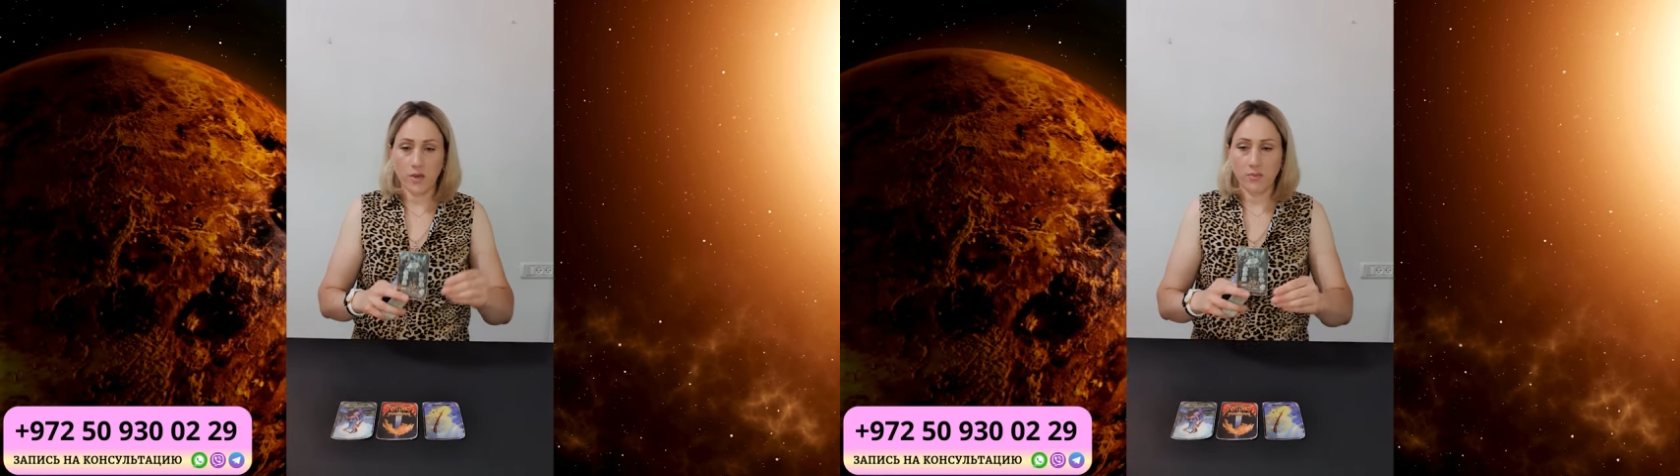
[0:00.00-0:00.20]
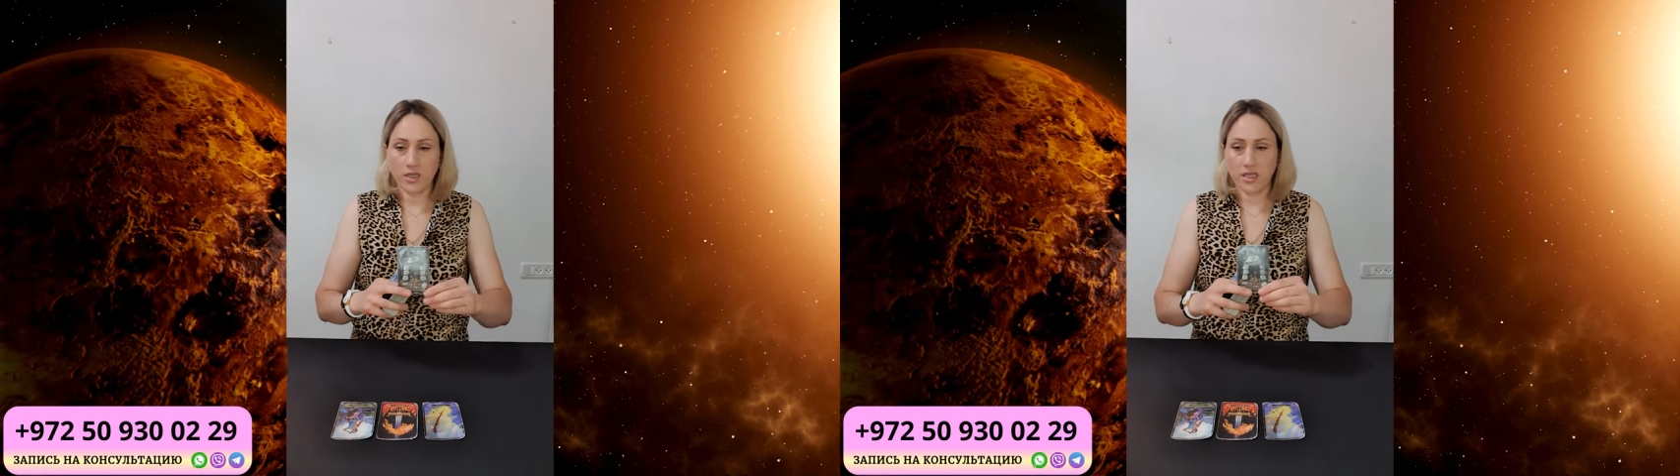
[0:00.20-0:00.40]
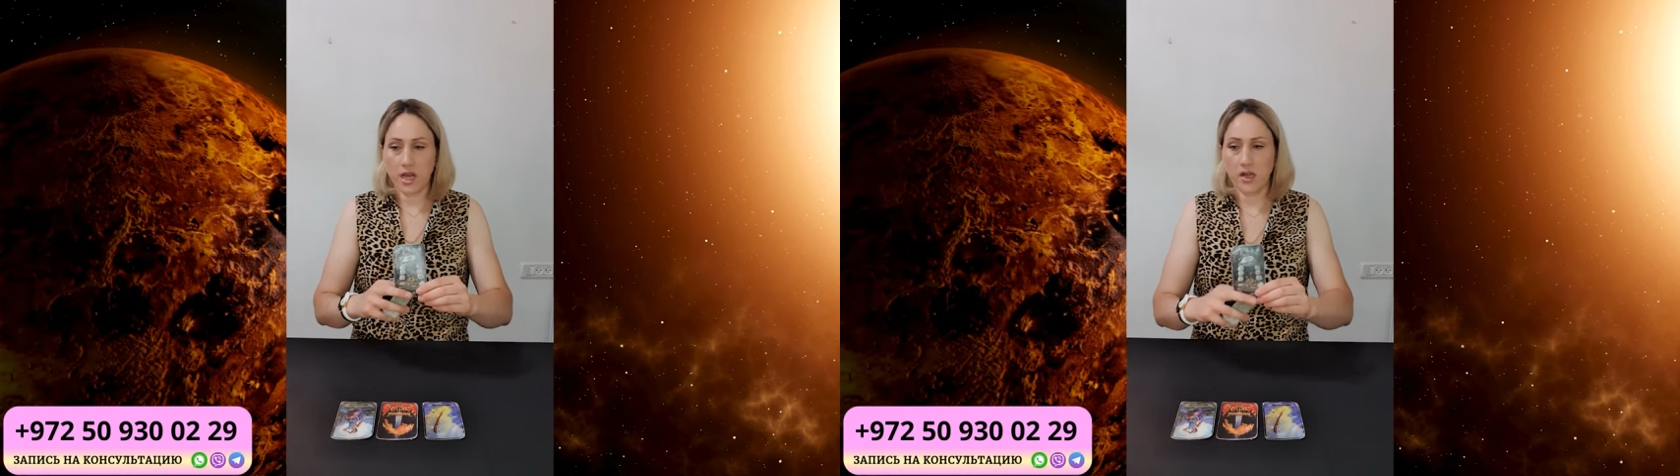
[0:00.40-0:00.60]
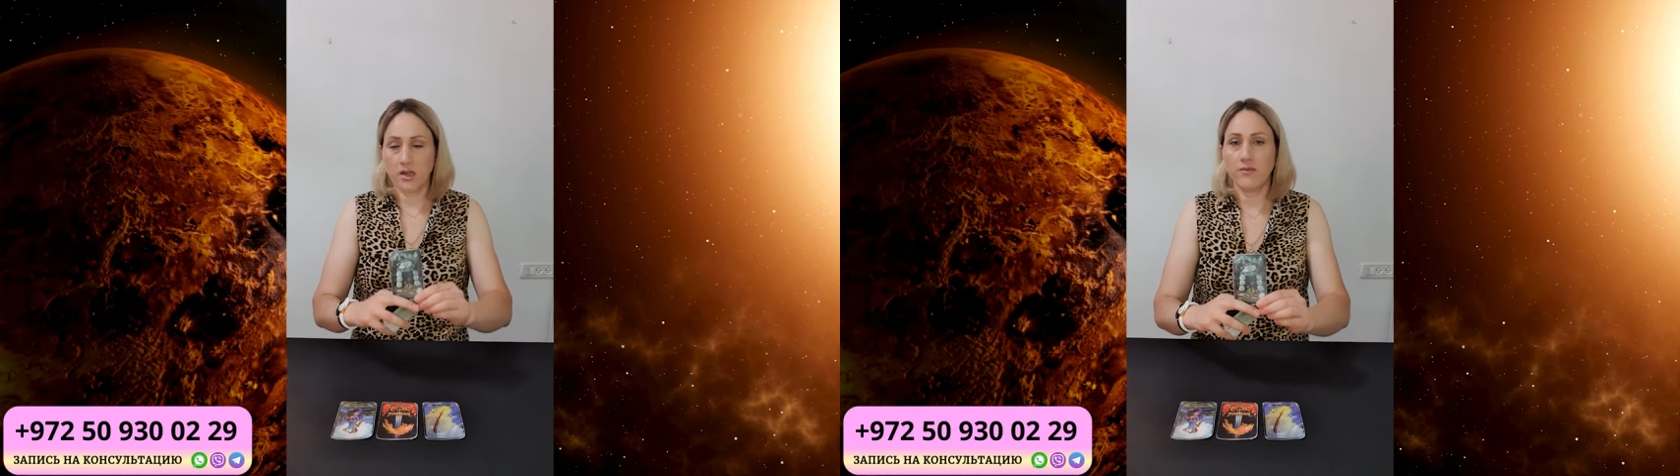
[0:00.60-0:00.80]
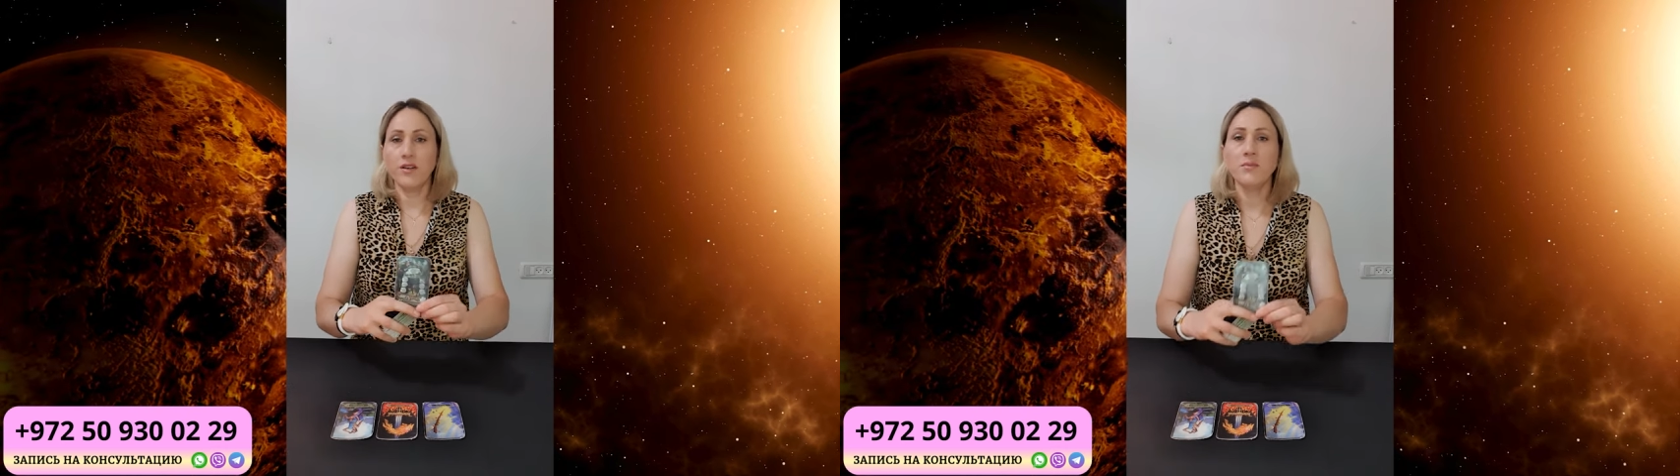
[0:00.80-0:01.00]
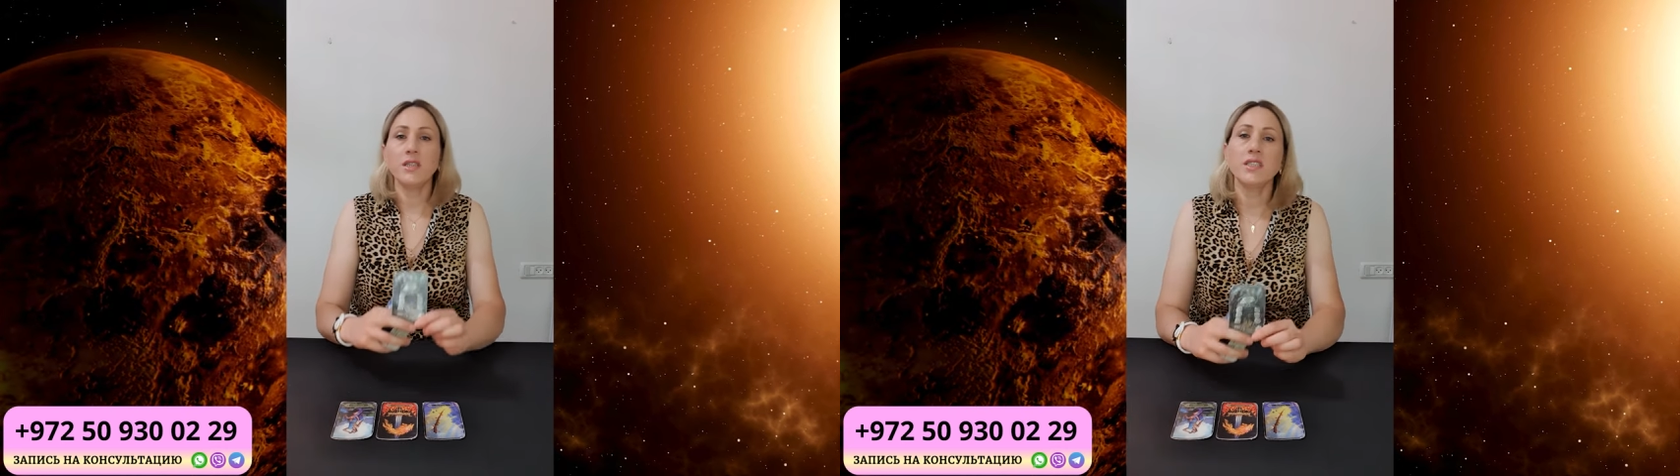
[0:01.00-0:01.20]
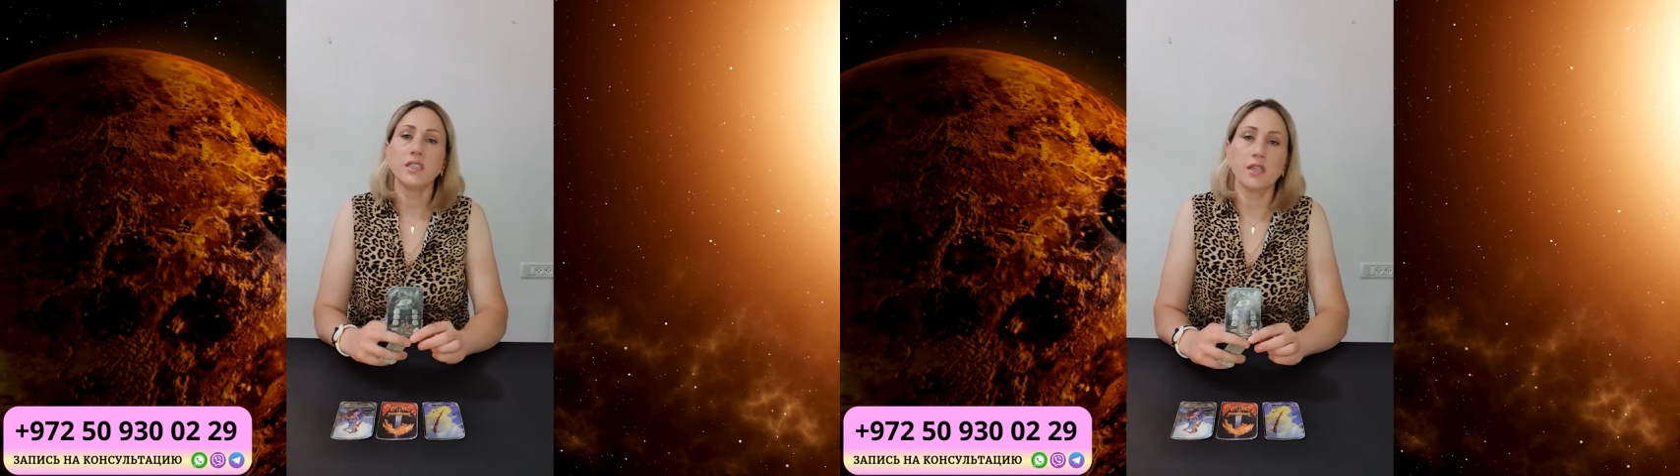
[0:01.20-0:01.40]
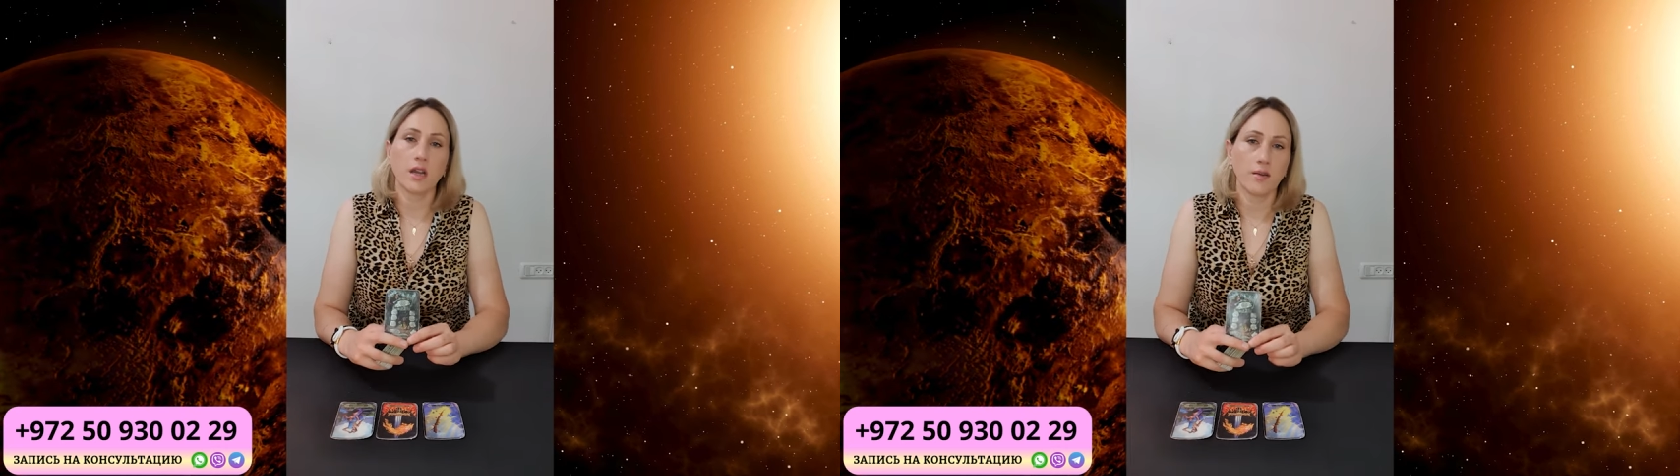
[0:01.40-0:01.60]
Пентакля. Вы
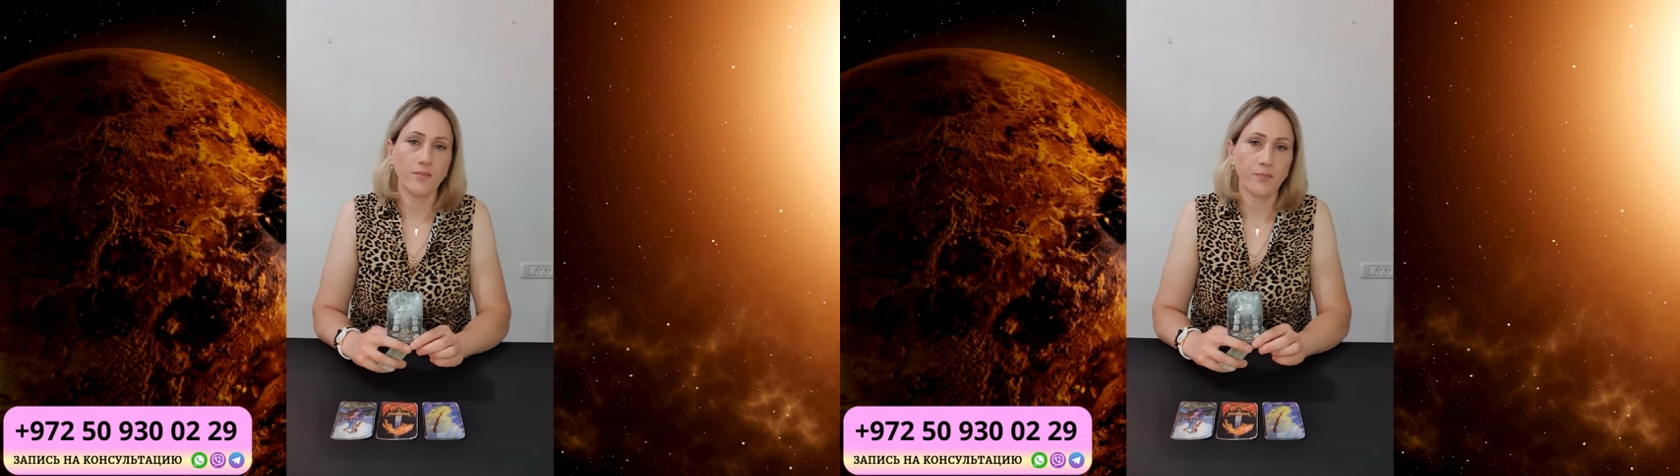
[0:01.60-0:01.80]
мастера,